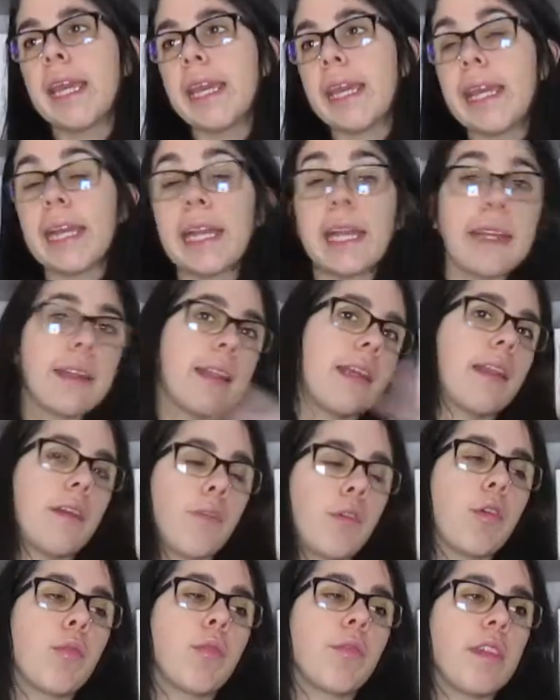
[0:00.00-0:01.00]
Et la dernière
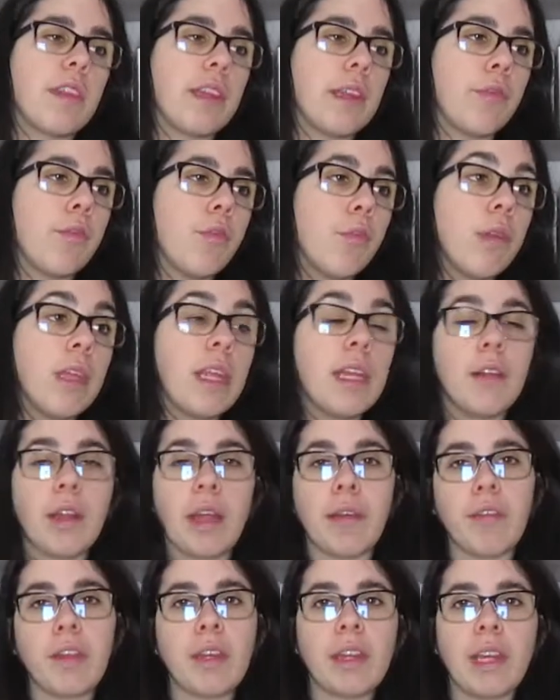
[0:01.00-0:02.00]
fois qu'on s'était vu, il
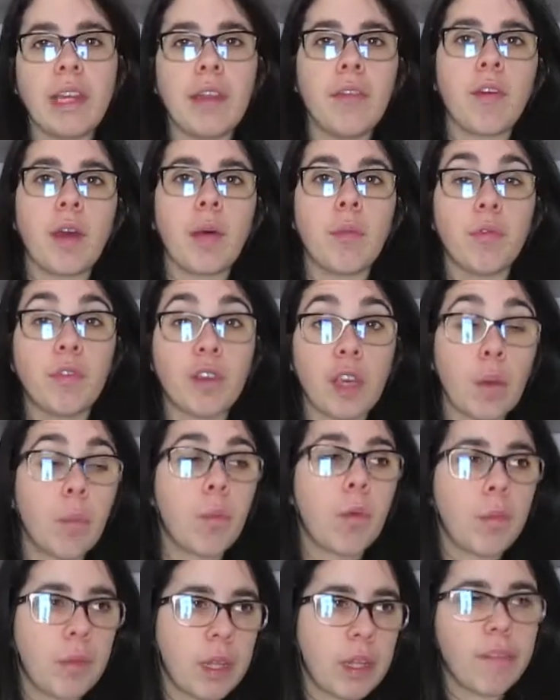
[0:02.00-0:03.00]
avait des livres à m'offrir
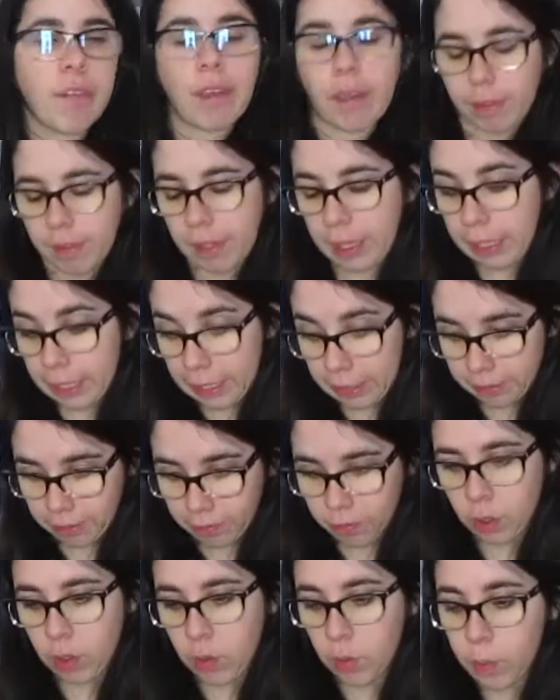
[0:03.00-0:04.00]
pour mon anniversaire et il les
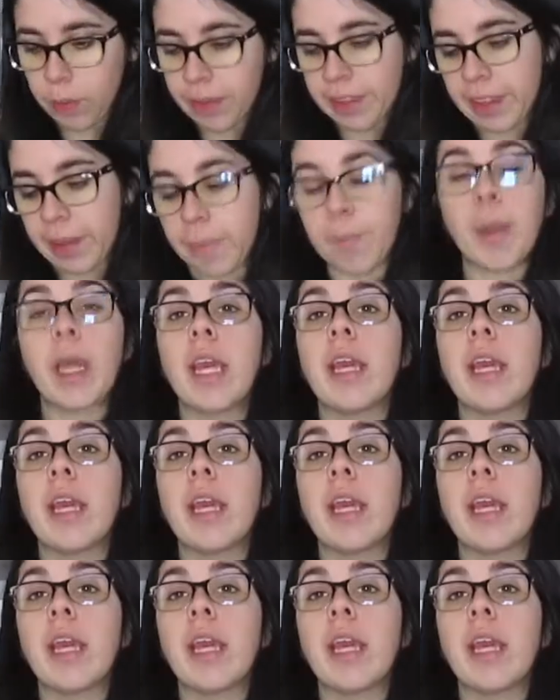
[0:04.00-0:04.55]
avait oubliés.